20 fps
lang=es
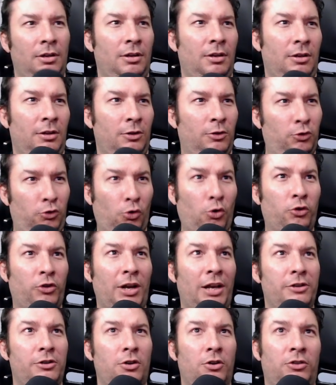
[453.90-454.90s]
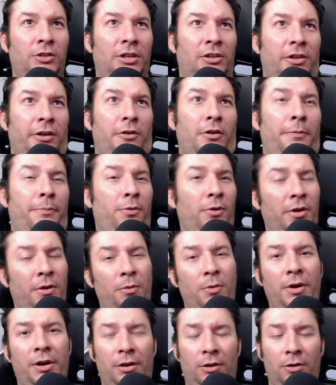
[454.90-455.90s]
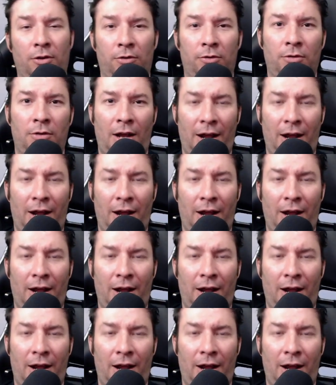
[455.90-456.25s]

Social Justice Hero de Pudding Weirdos.